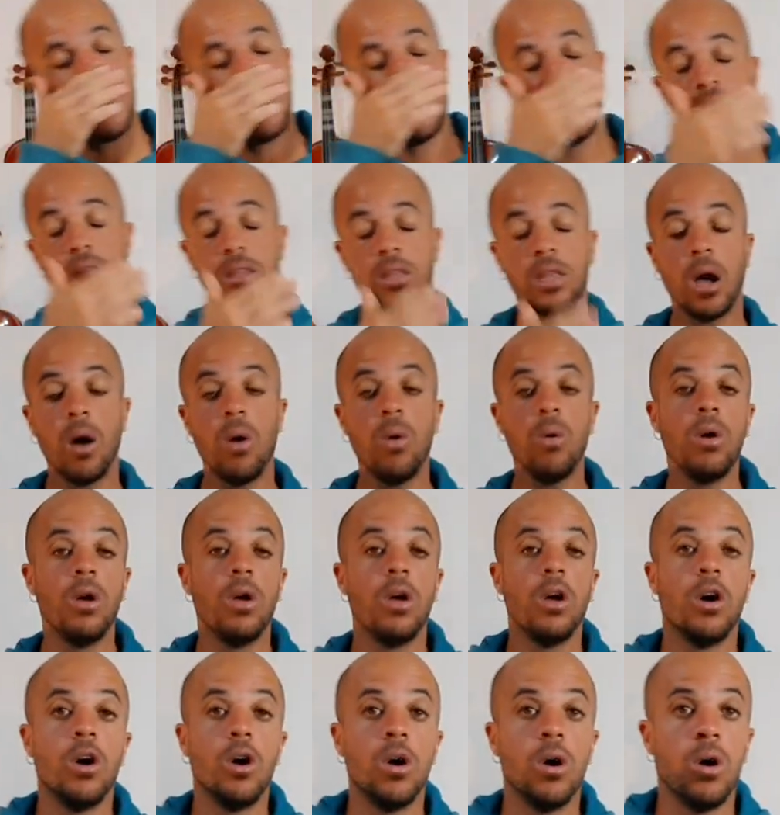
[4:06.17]
Então,
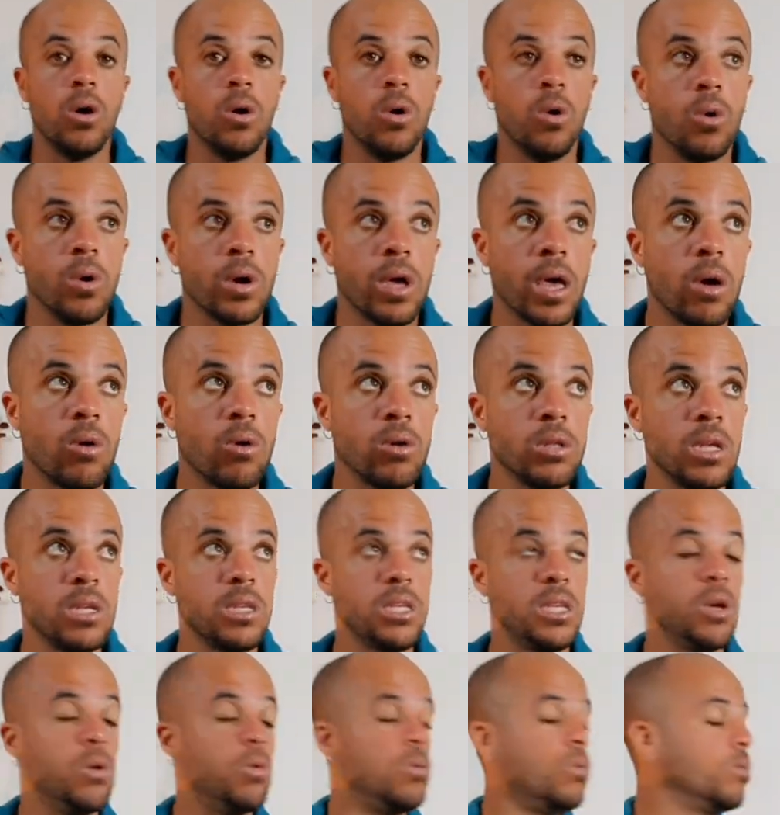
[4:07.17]
o que
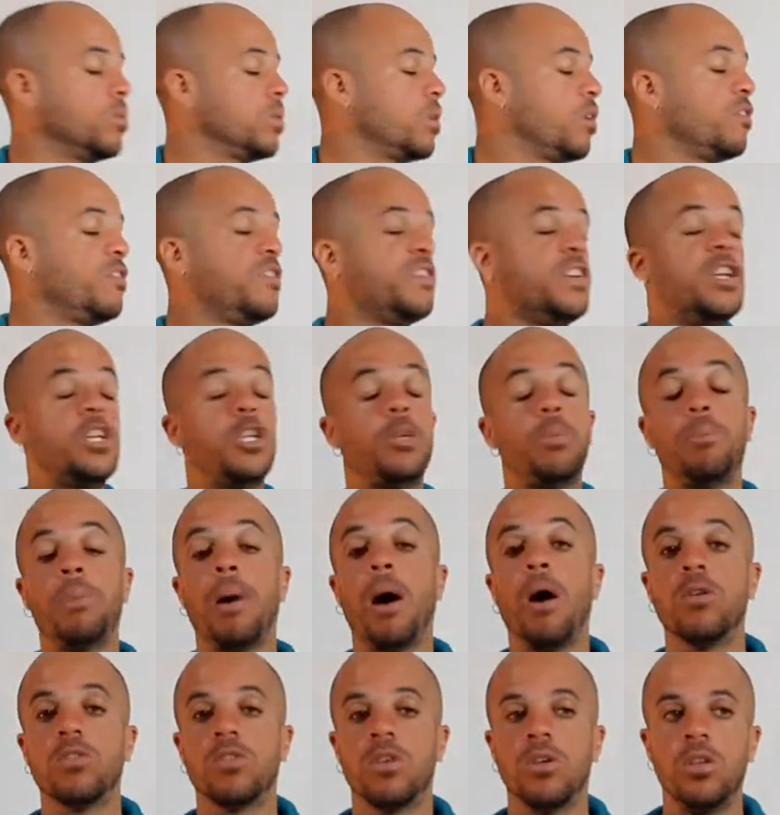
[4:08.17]
aconteceu? Não fiz
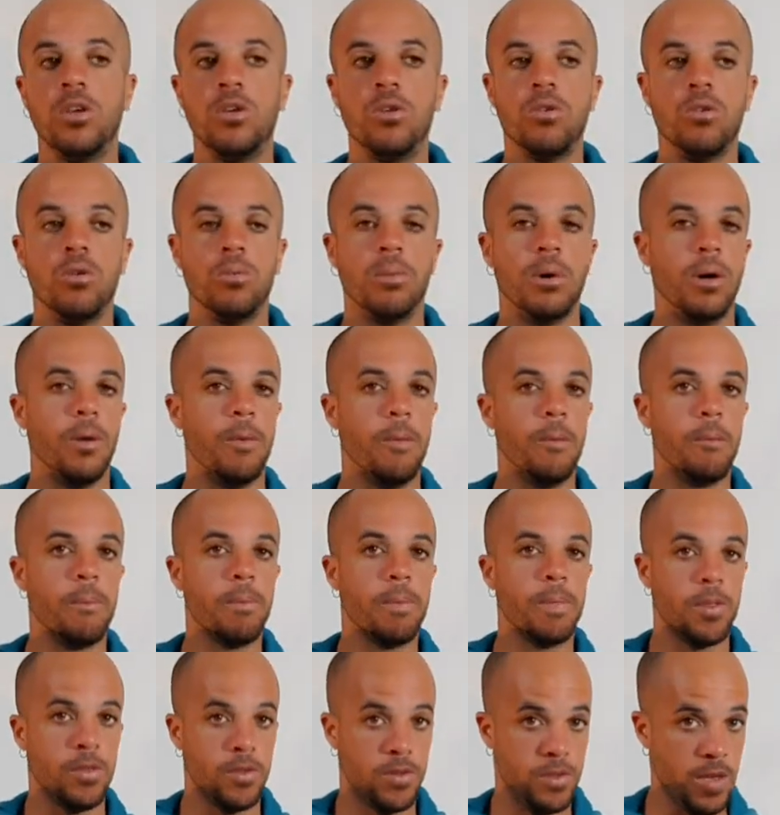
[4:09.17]
pausa nenhuma,
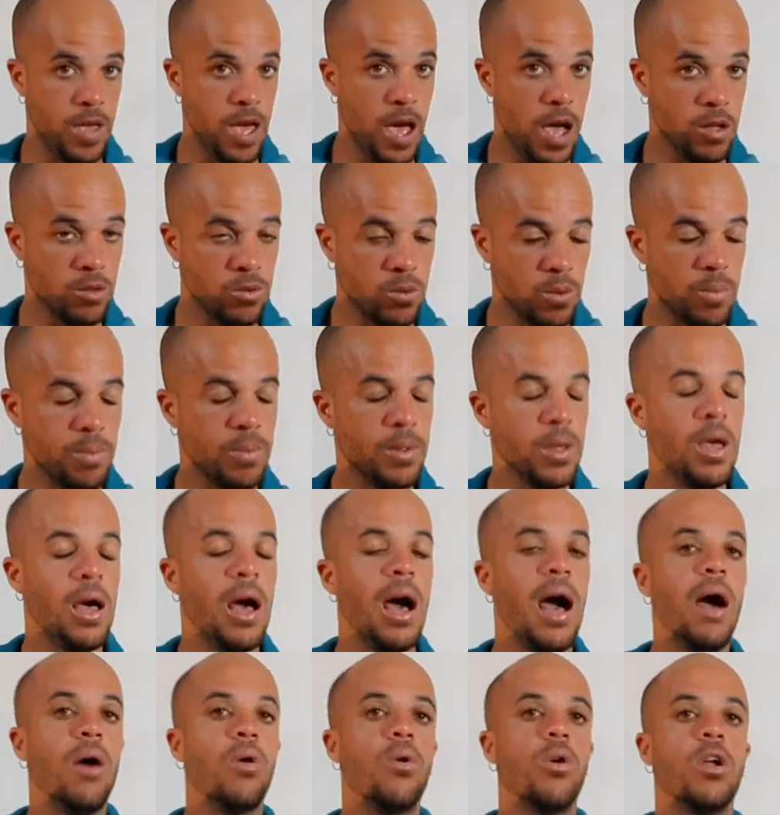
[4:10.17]
certo?
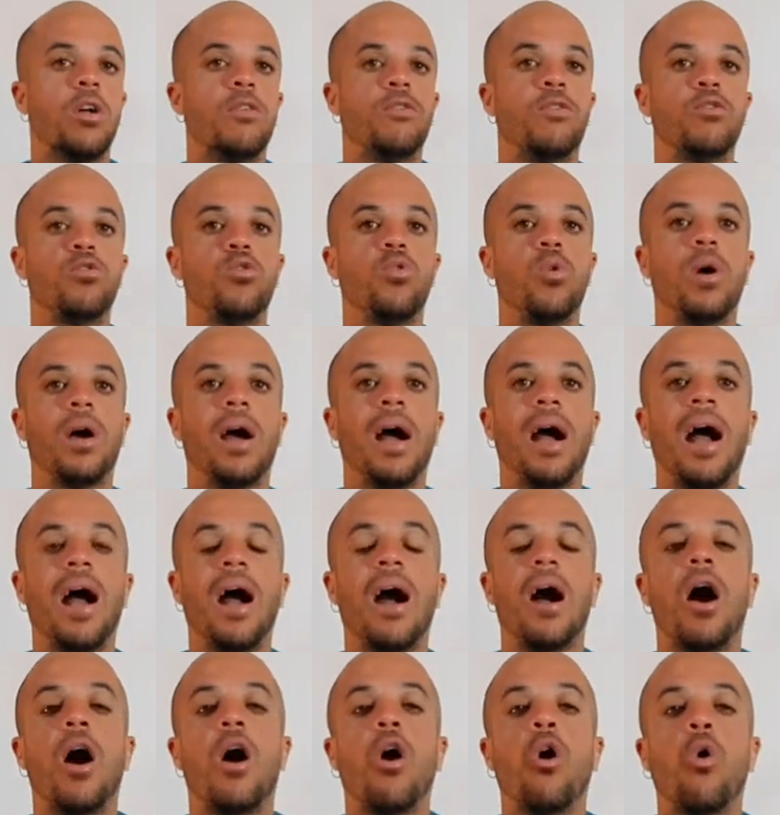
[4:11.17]
Agora vou
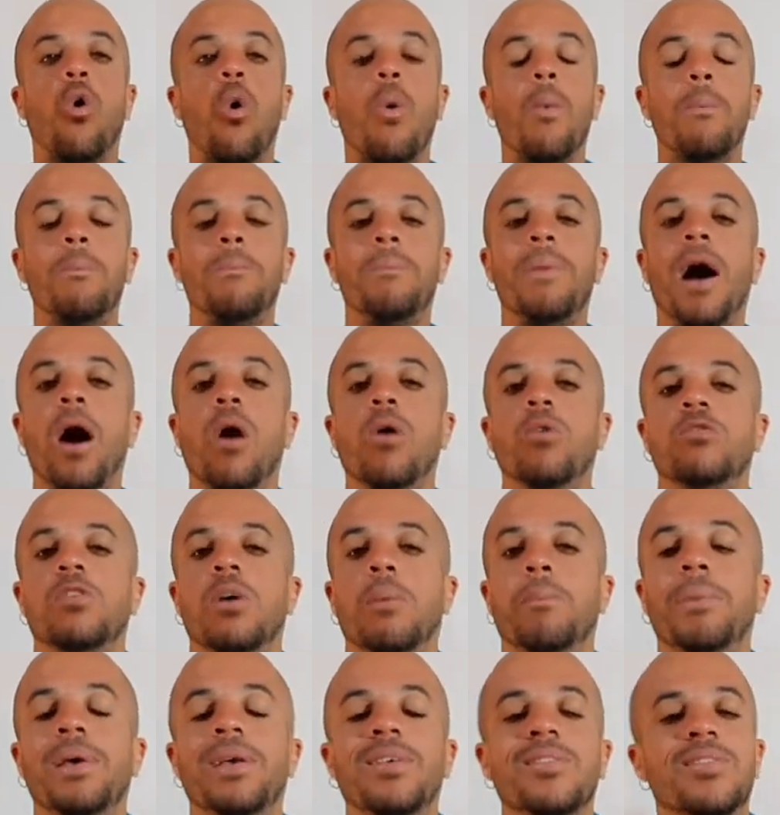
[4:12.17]
tocar com pausa,
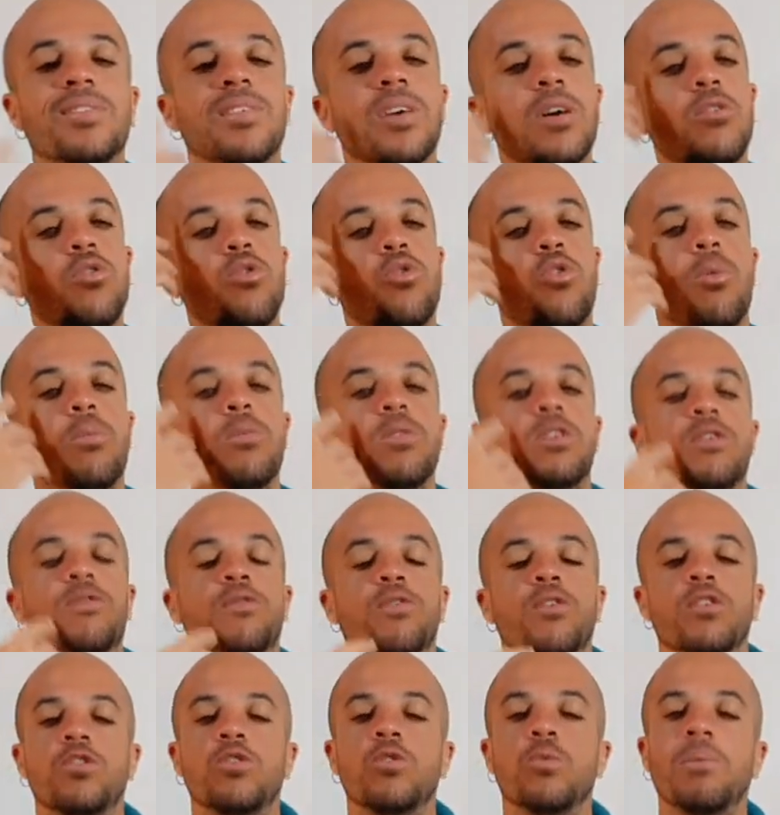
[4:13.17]
pensando como se
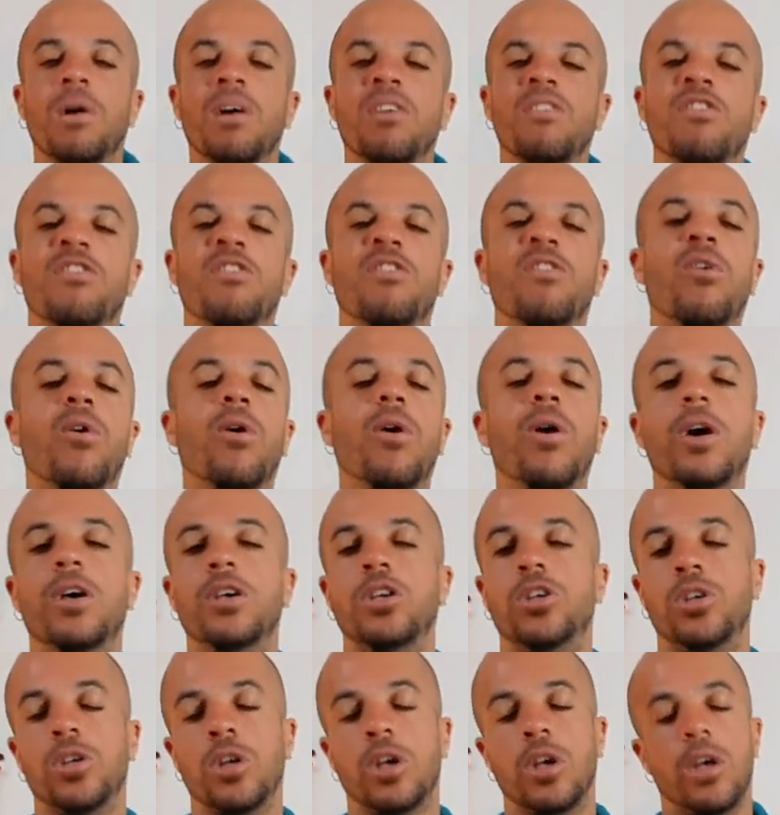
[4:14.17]
fosse uma
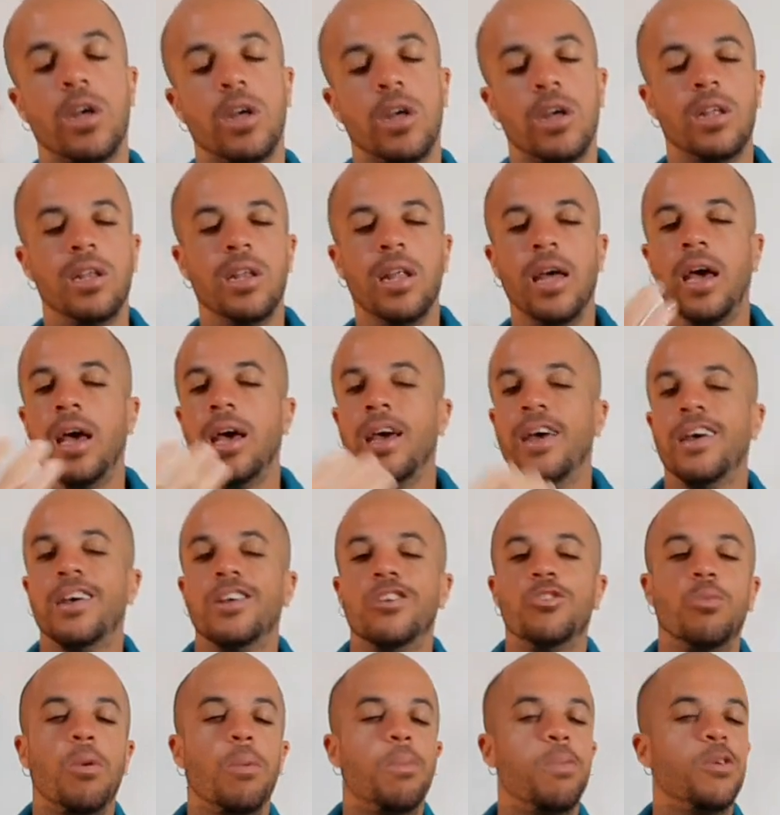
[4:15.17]
voz, né,
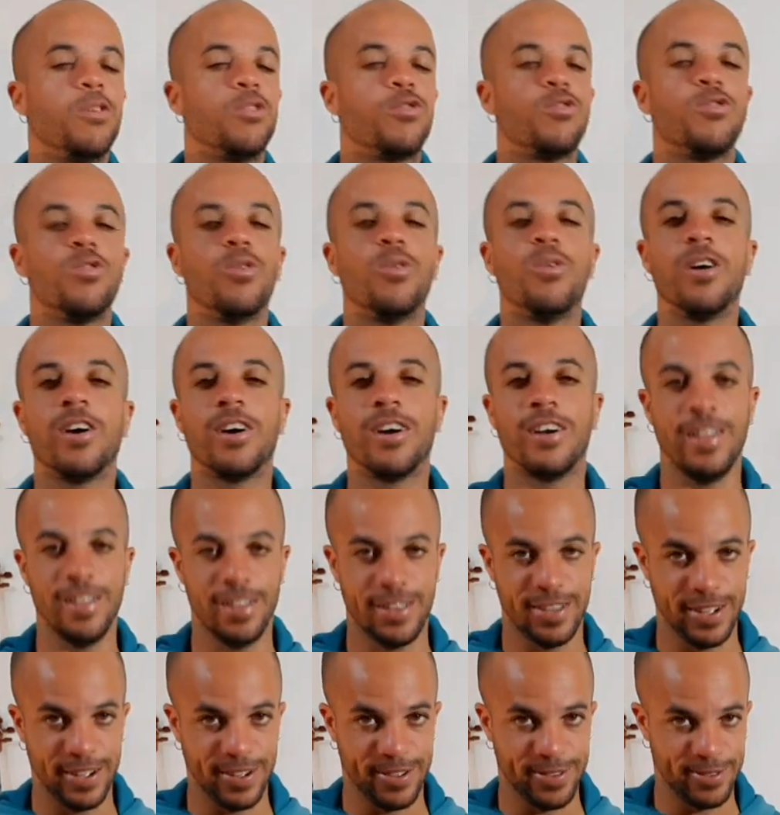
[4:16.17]
de uma pessoa
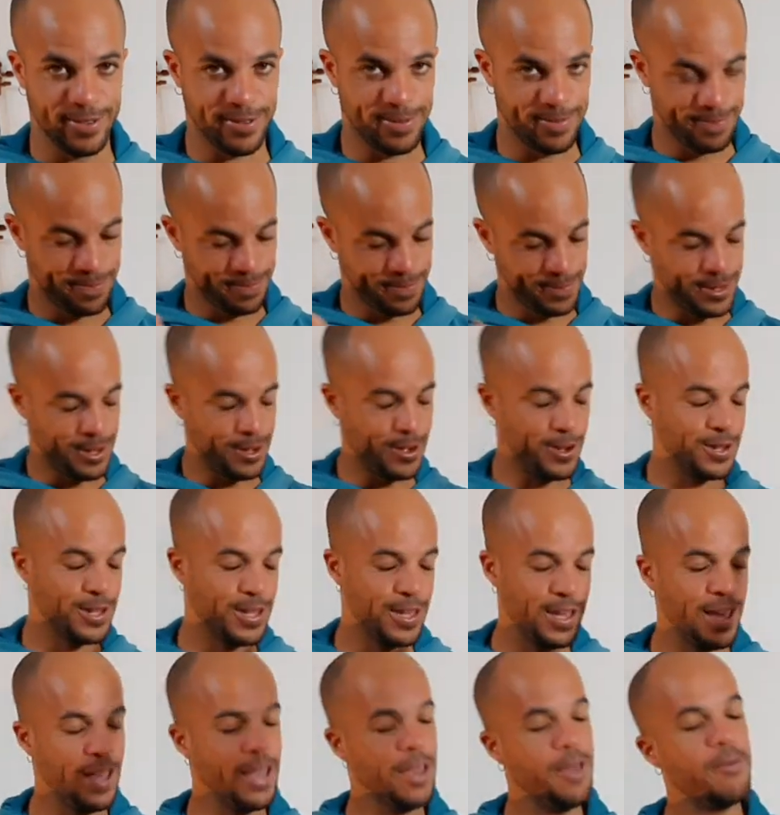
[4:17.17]
cantando,
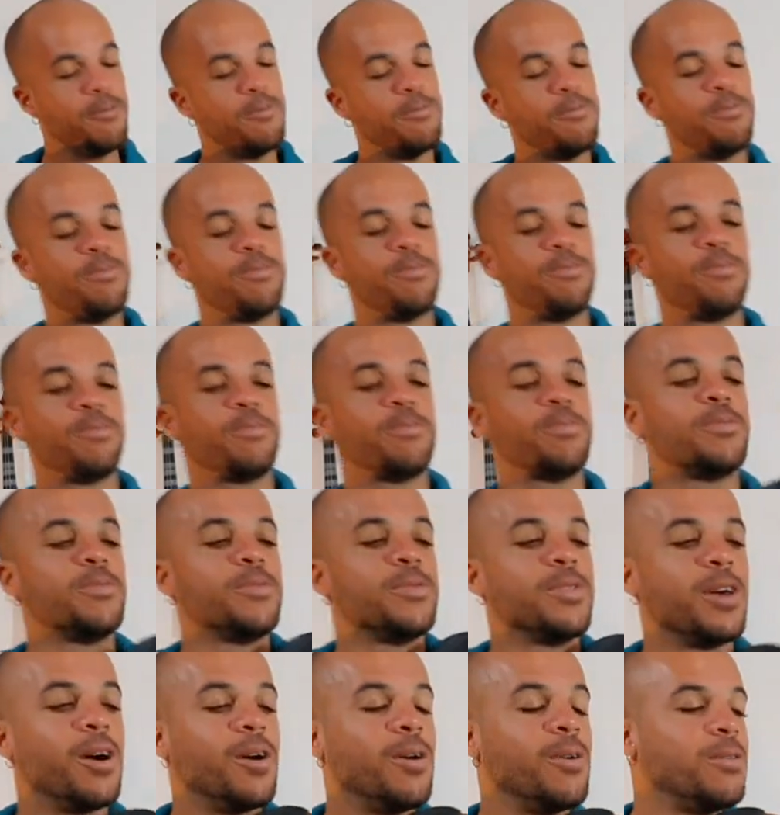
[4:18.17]
ok?
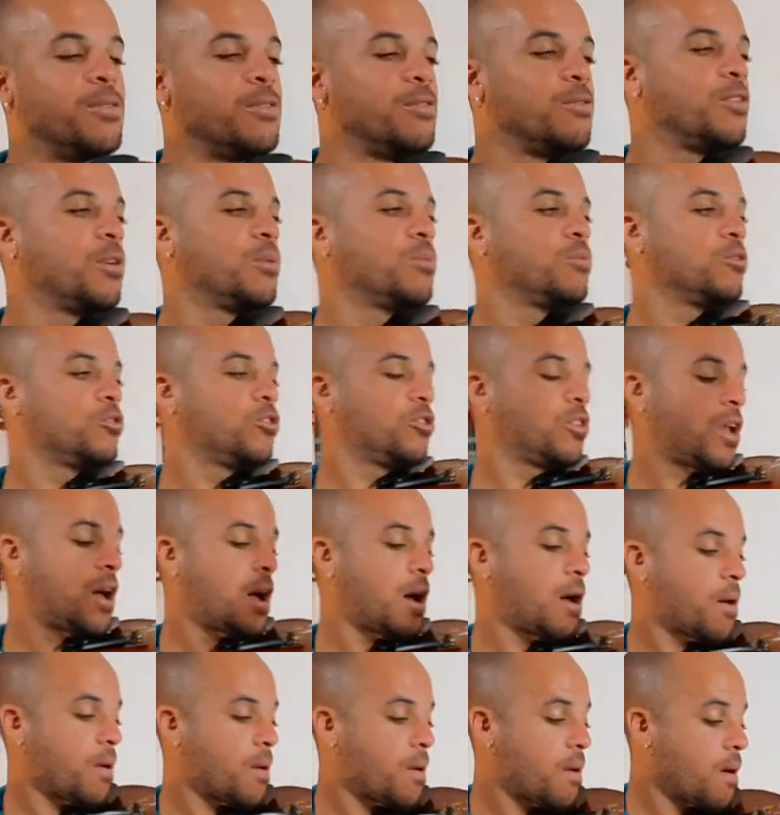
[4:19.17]
Então, vamos
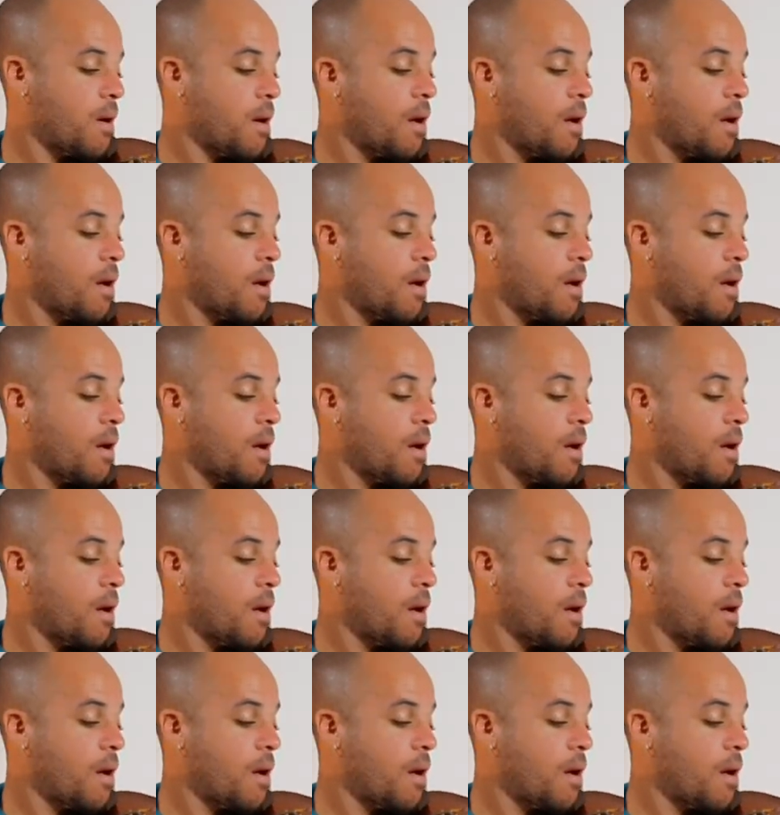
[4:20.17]
lá.